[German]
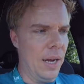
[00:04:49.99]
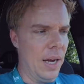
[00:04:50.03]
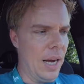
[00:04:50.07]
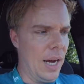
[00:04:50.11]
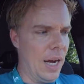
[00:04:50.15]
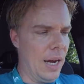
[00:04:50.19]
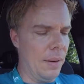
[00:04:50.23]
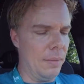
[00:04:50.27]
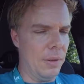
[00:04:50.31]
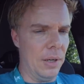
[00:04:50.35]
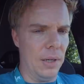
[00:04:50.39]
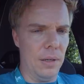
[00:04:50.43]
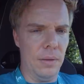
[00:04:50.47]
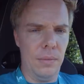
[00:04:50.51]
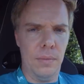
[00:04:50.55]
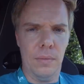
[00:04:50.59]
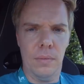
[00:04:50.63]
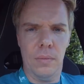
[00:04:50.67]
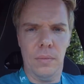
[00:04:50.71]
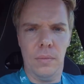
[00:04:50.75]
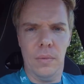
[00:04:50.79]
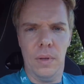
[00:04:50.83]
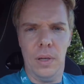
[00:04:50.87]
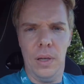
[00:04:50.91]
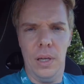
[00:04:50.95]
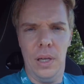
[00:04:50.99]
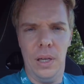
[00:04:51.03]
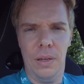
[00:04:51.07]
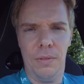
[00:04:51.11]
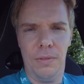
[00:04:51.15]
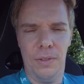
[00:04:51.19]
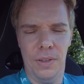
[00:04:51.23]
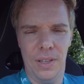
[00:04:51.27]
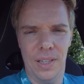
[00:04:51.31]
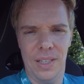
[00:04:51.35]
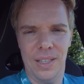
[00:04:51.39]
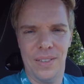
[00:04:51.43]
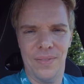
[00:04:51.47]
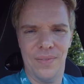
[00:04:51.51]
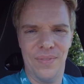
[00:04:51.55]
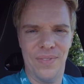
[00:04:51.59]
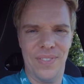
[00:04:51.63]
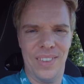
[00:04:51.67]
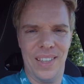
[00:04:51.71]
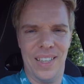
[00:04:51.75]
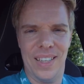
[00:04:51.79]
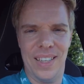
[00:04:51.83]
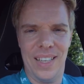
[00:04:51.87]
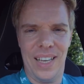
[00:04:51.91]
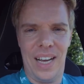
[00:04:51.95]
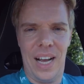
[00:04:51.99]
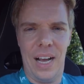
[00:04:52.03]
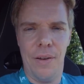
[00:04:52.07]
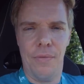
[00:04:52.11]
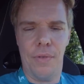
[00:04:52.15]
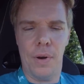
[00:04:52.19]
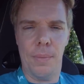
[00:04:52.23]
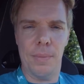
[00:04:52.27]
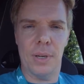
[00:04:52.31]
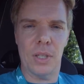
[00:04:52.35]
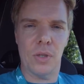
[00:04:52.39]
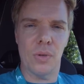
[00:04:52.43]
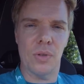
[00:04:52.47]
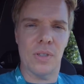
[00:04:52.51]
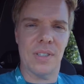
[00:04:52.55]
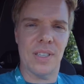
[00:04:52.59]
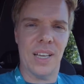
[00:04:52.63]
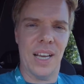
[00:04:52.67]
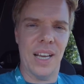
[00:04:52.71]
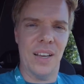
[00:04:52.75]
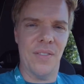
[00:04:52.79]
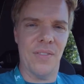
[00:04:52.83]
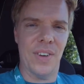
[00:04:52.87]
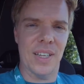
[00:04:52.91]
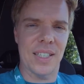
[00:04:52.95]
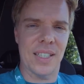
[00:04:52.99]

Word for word: Aber ich finde, einfach mal zu zeigen,